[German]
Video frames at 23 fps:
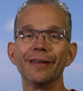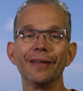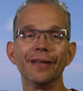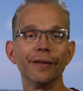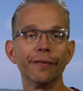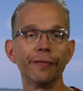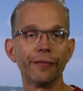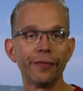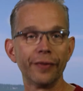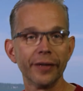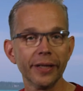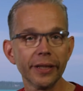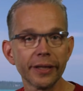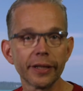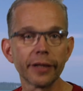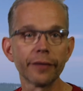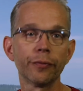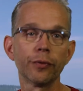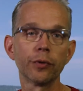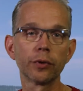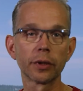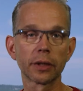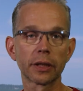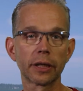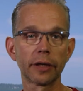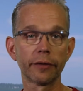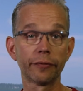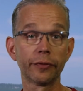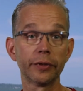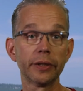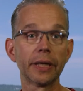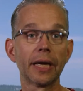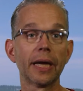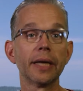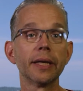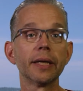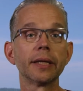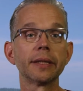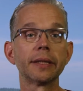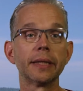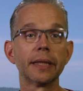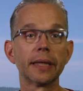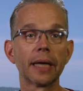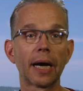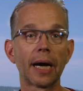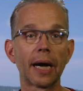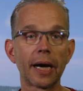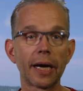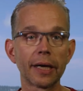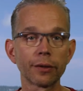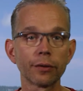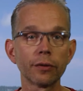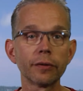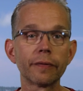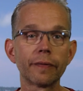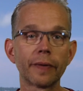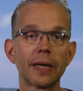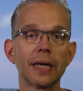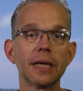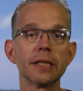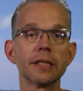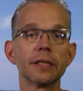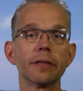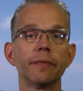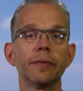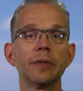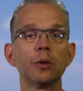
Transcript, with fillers: Die Filterfotografie ändert die Art und Weise,